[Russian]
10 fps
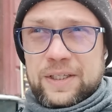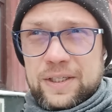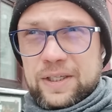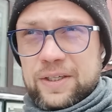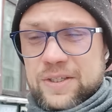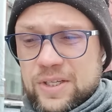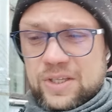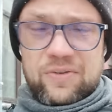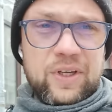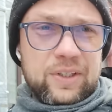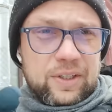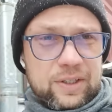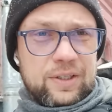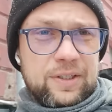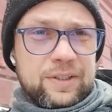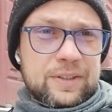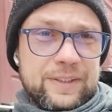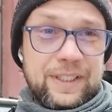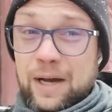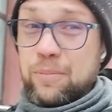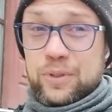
и засветы там